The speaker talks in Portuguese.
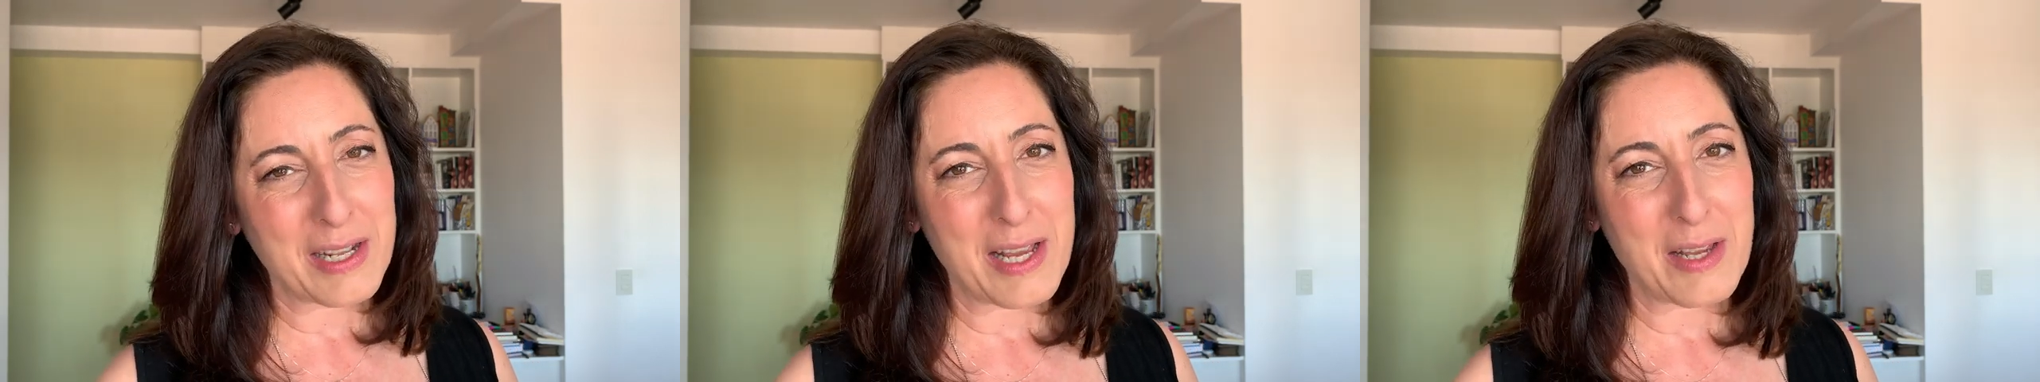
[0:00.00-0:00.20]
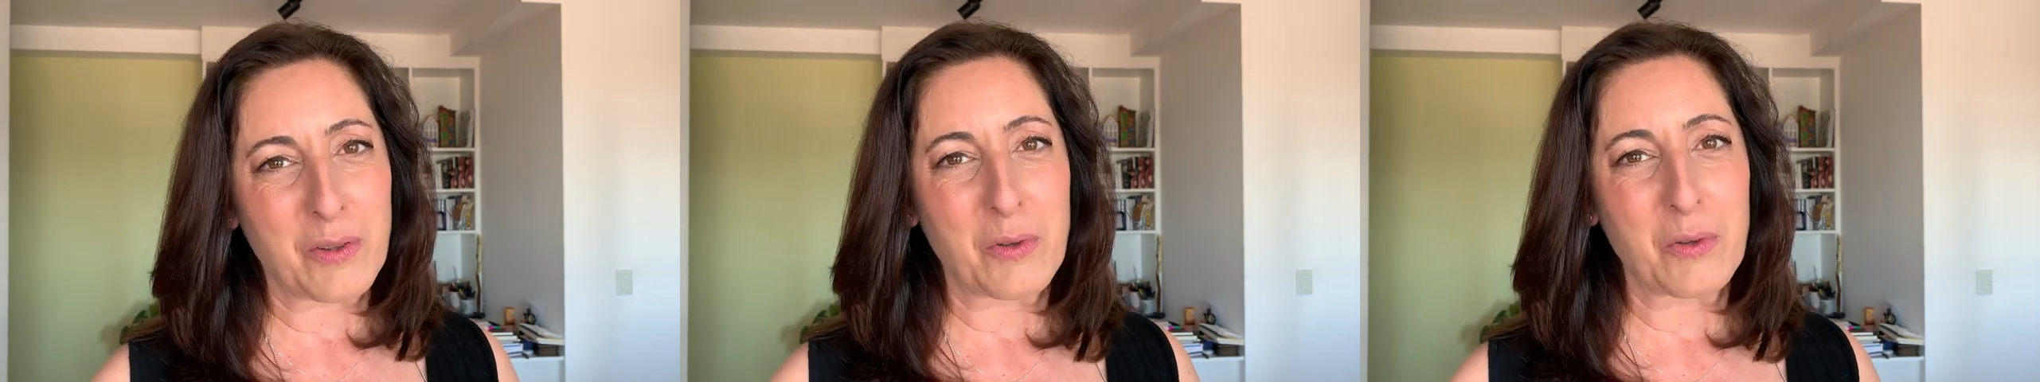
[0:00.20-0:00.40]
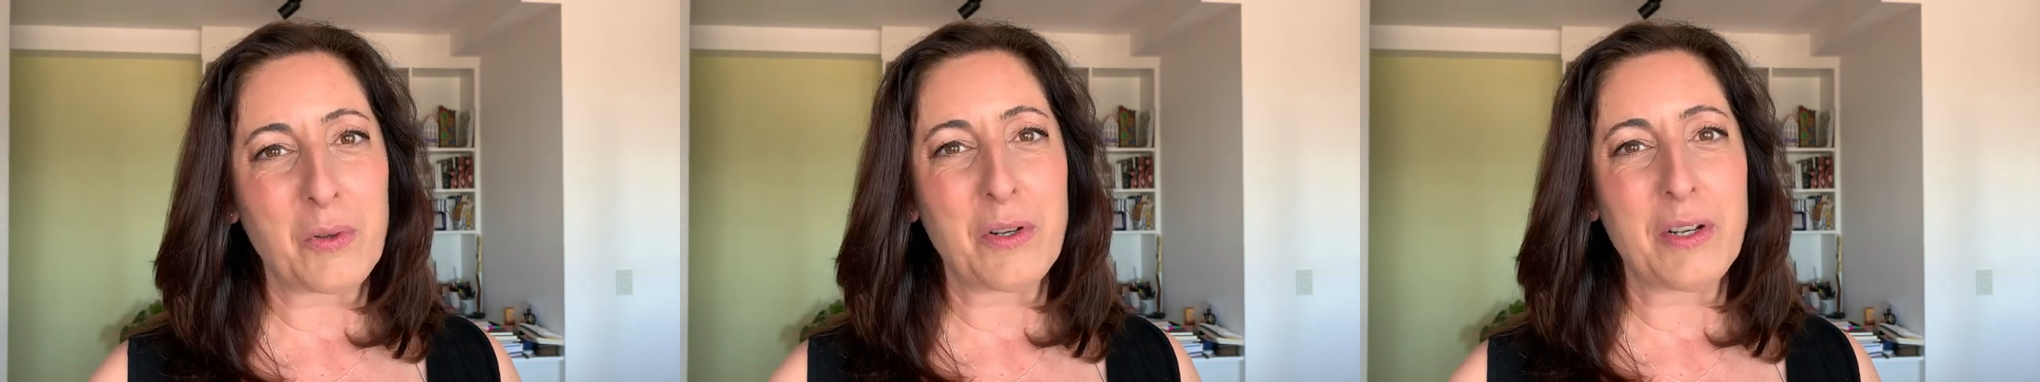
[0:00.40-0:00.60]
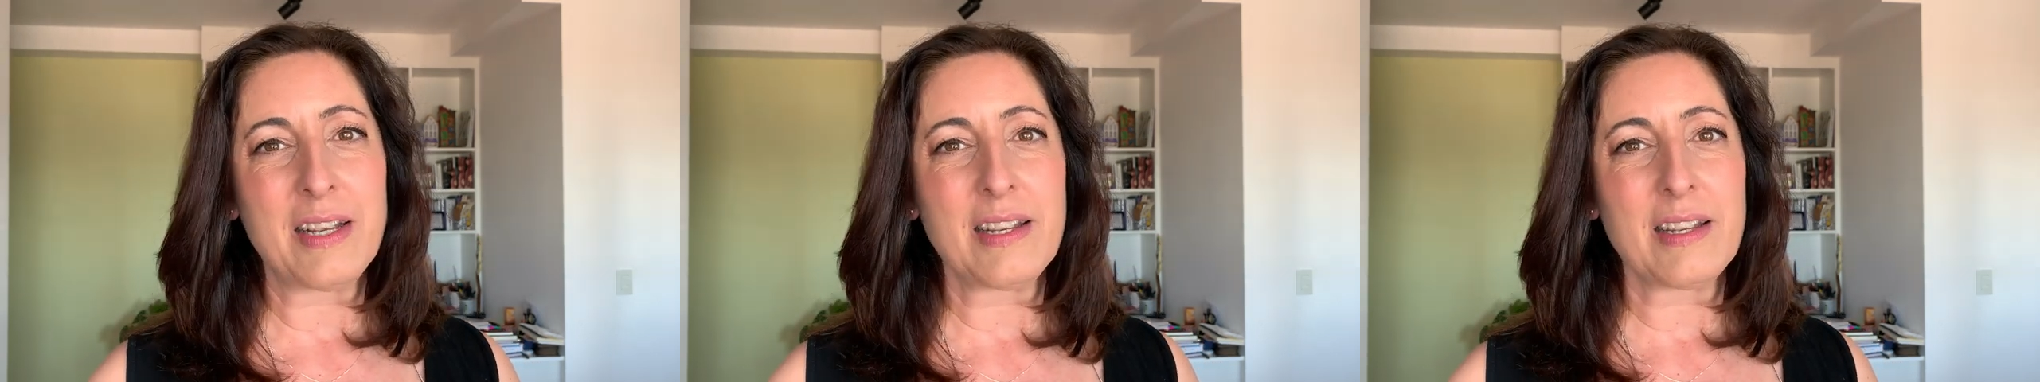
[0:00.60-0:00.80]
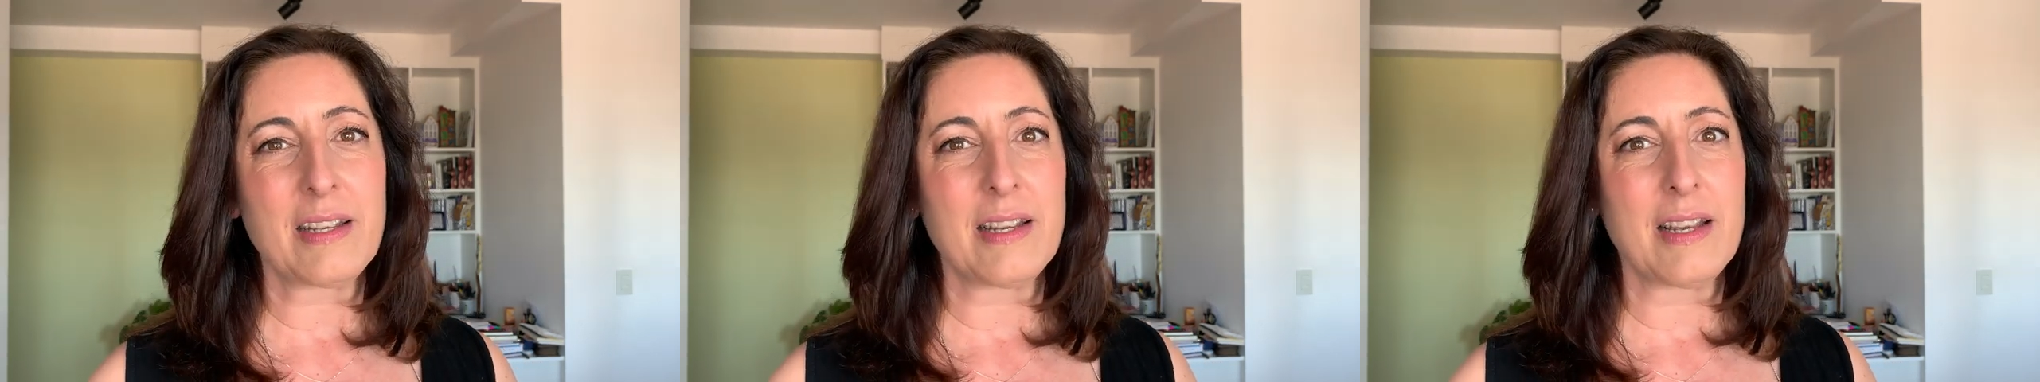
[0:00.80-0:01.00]

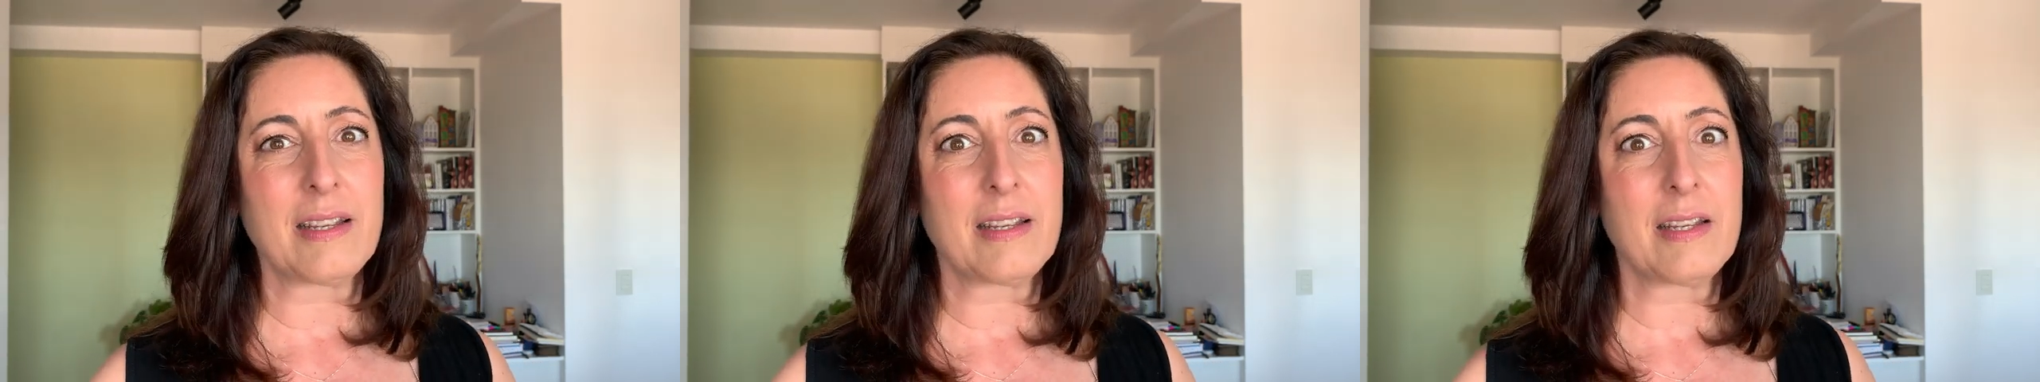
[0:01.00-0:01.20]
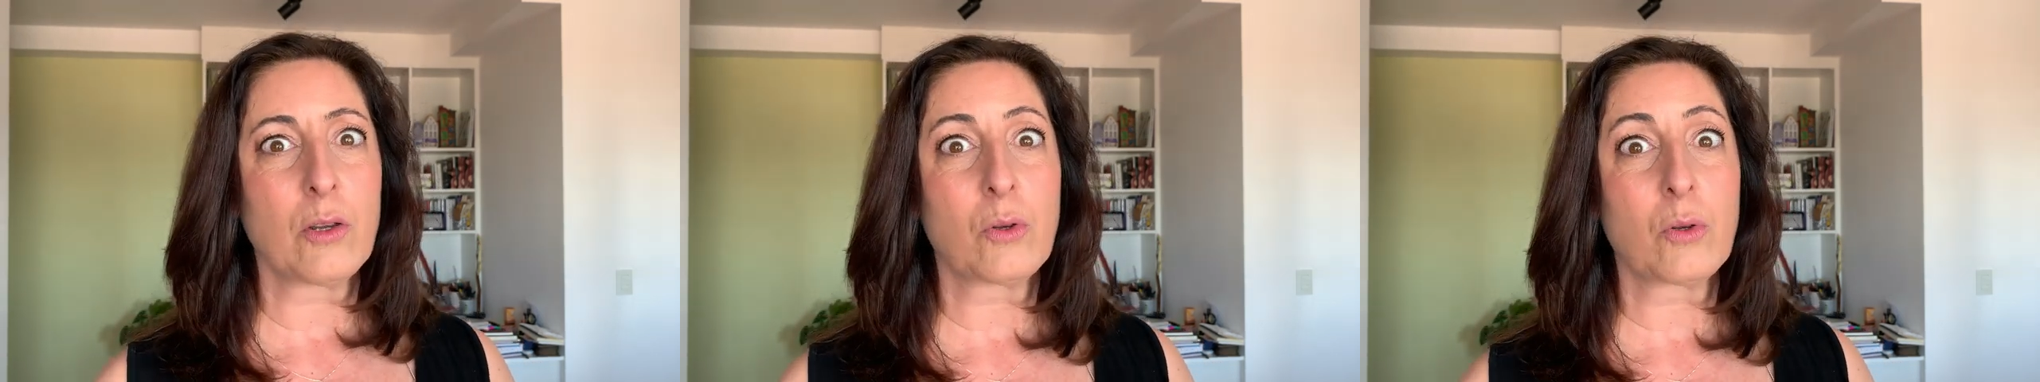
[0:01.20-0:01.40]
leitores esse